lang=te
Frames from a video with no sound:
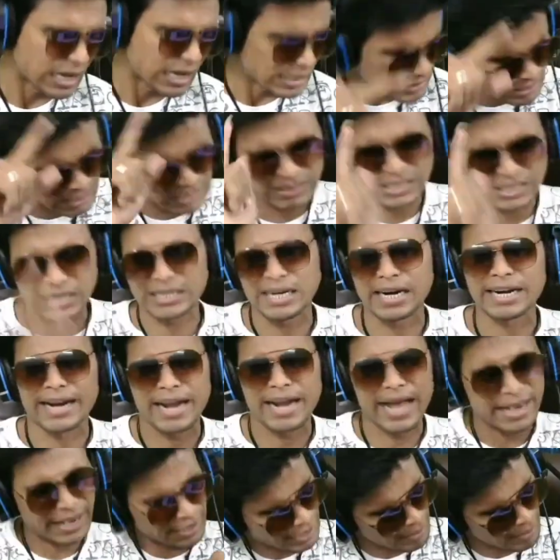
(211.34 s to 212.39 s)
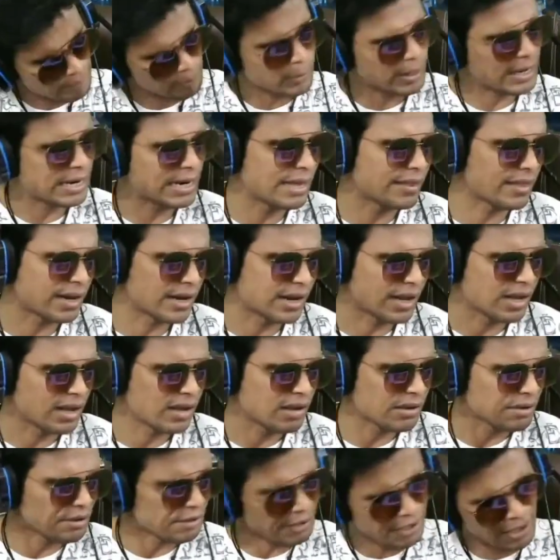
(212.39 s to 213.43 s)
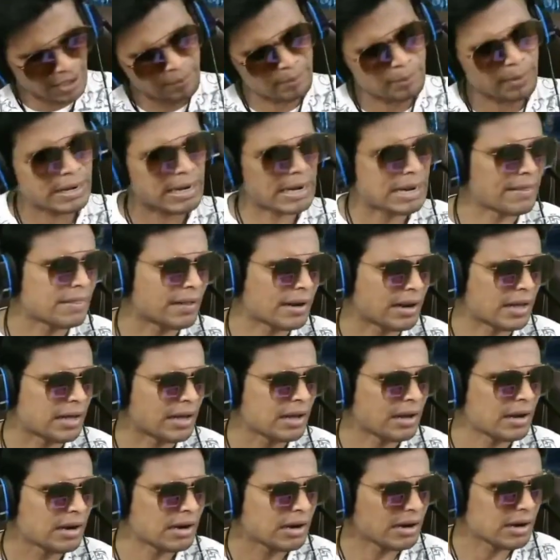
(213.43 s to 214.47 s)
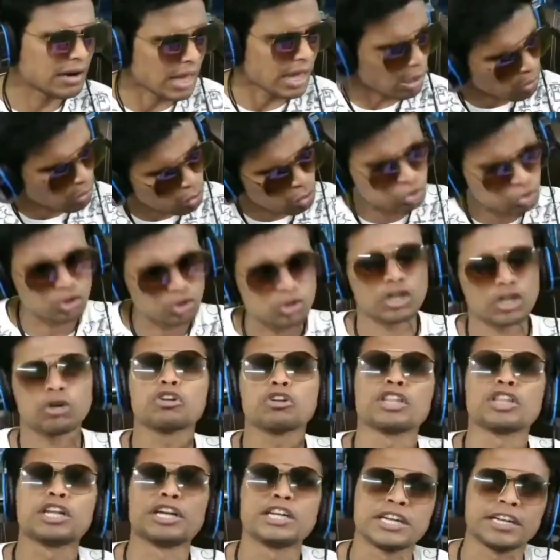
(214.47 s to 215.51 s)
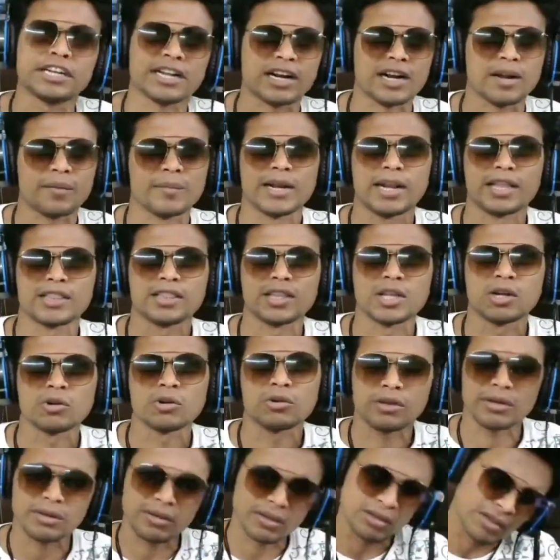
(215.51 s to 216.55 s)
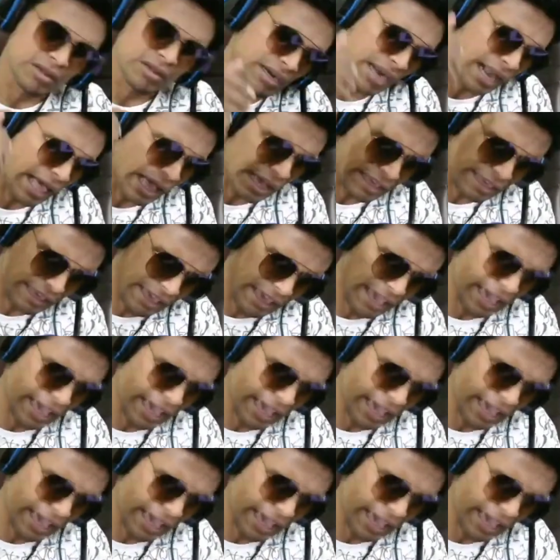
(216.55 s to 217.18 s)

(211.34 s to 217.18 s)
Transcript: అందరు తిట్టండి నాకు ఏం పర్లేదన్న ఏం పర్లేదన్న నా కూతుర్ని కూడా తిట్టిండ్రన్న మీరు అందరు నాకు